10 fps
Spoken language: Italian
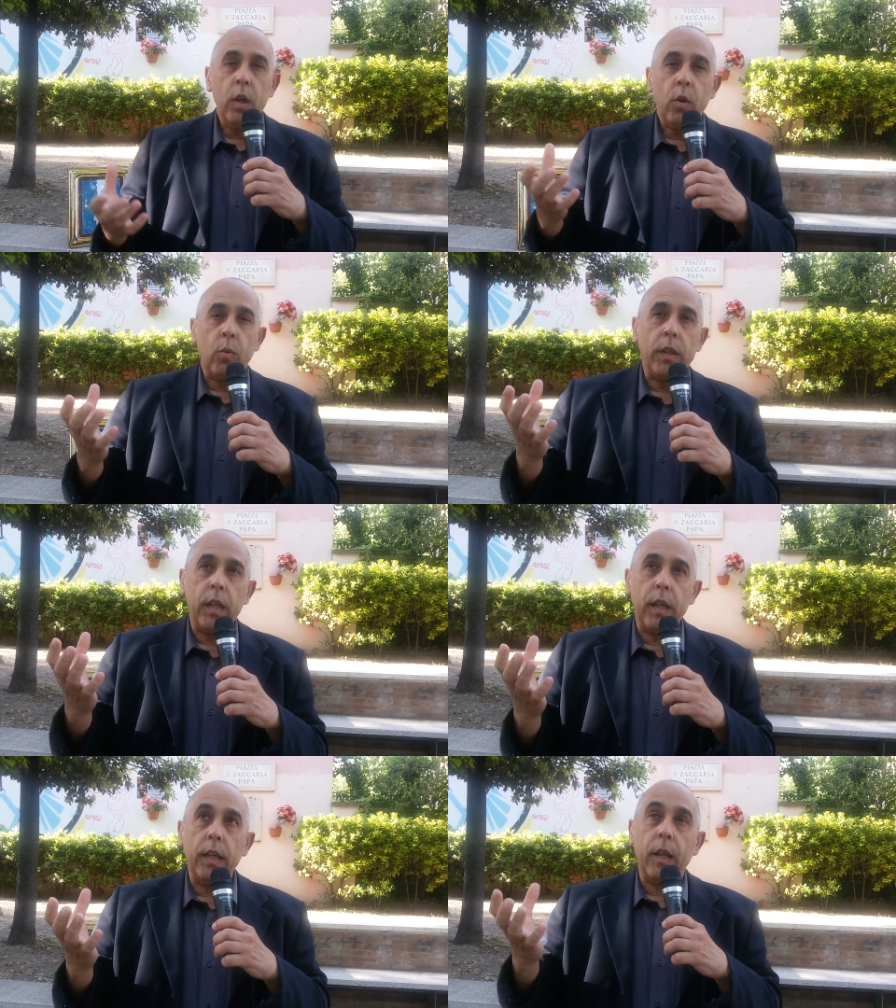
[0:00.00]

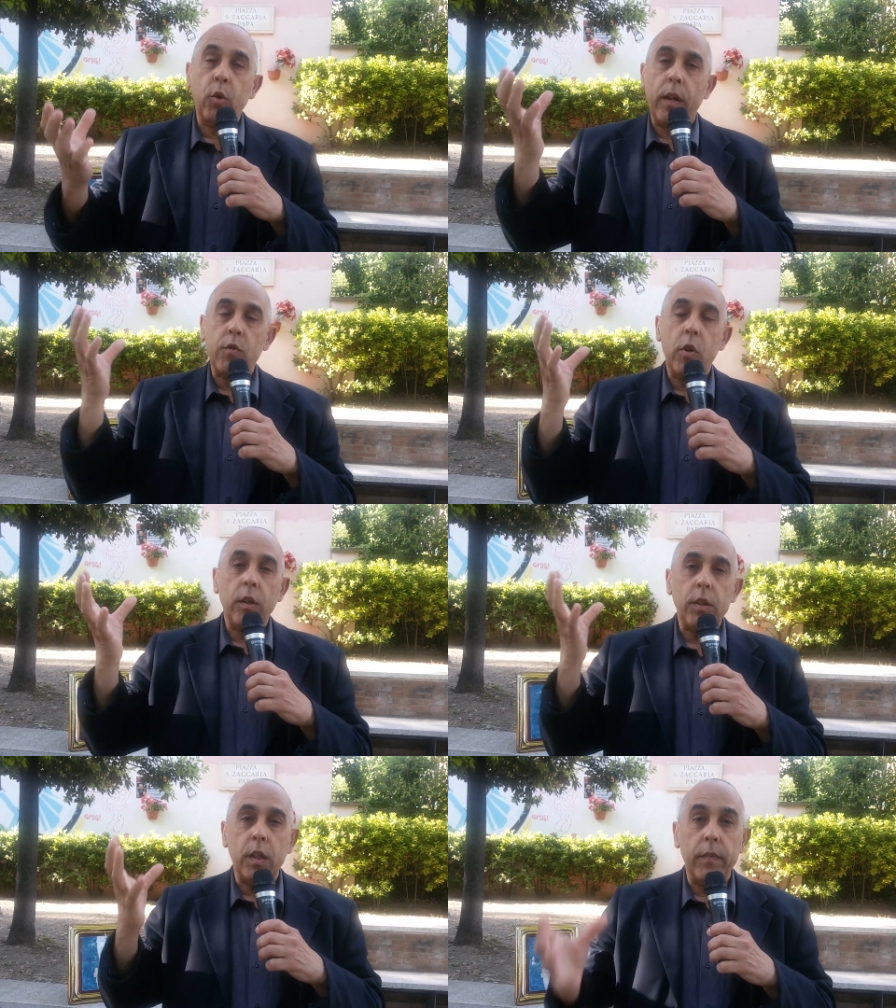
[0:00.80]
Quindi l'adorazione
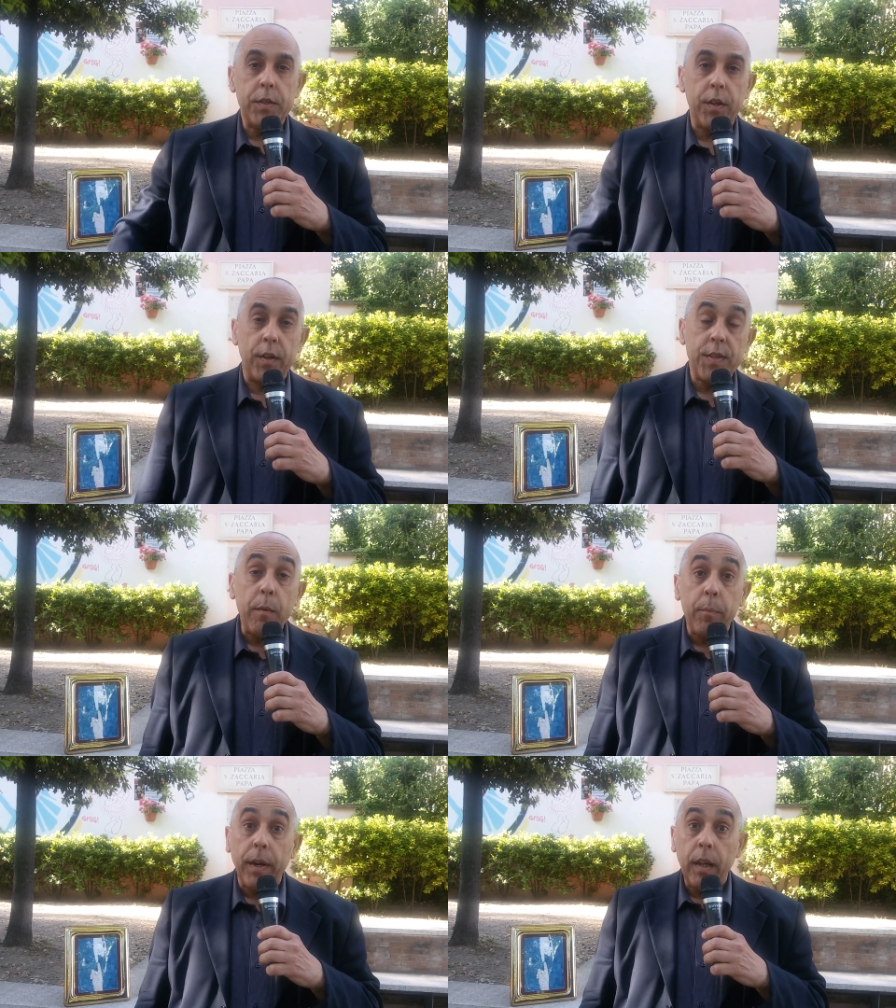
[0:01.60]
ci deve essere
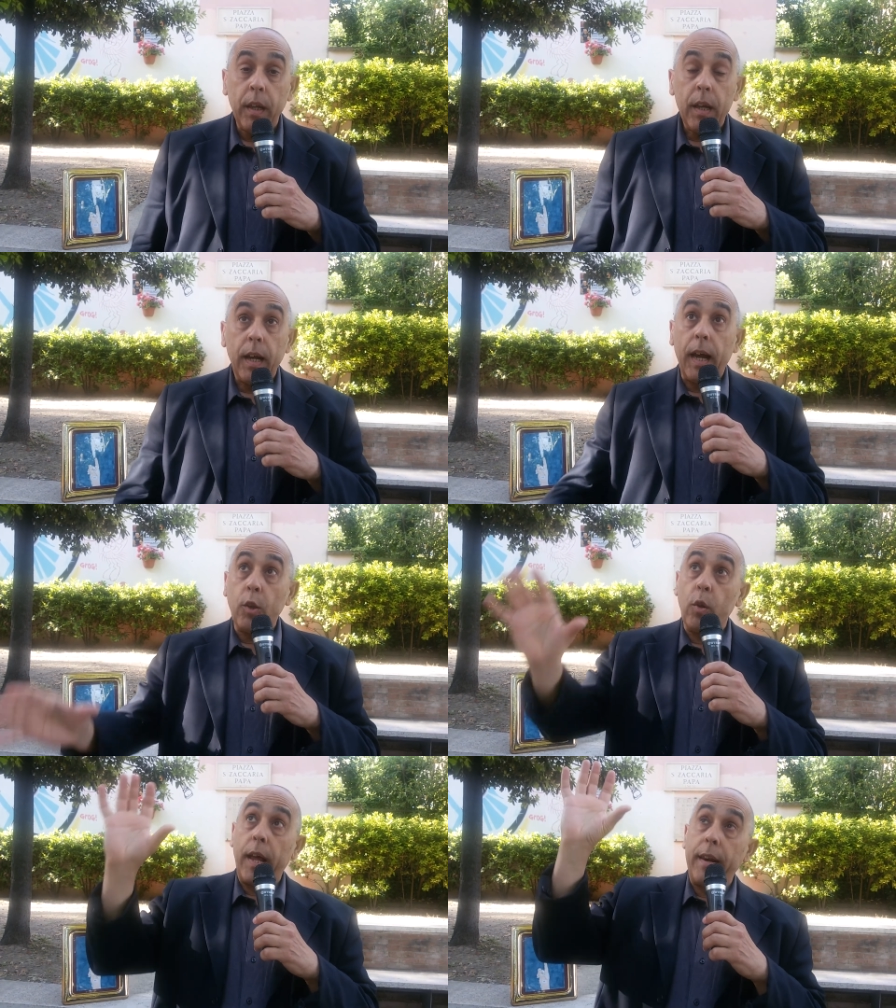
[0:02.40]
sempre,
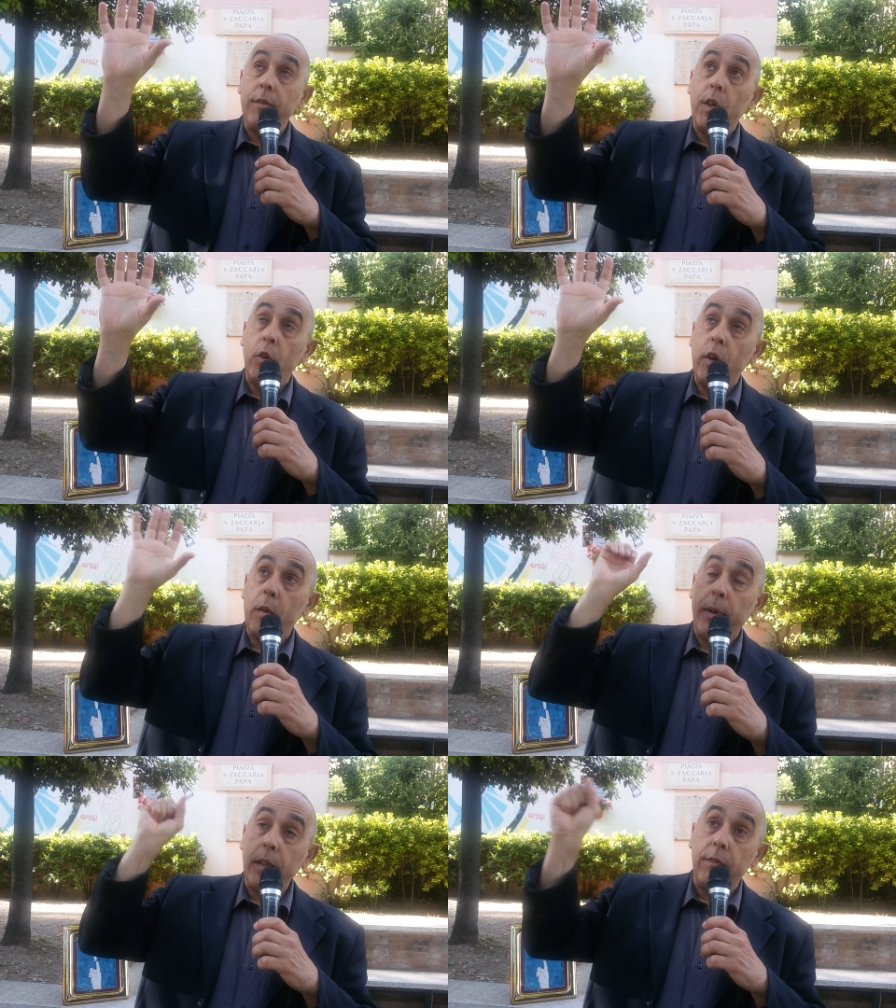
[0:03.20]
adorare il Signore,
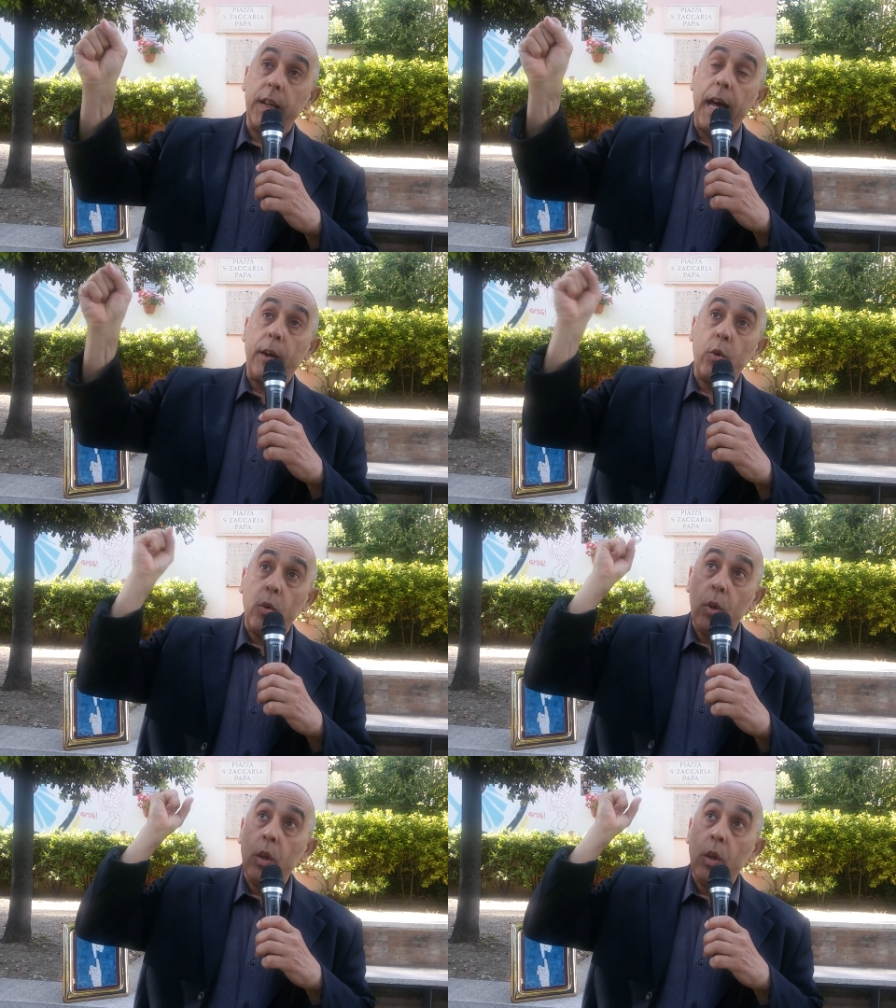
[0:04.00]
magnificarlo,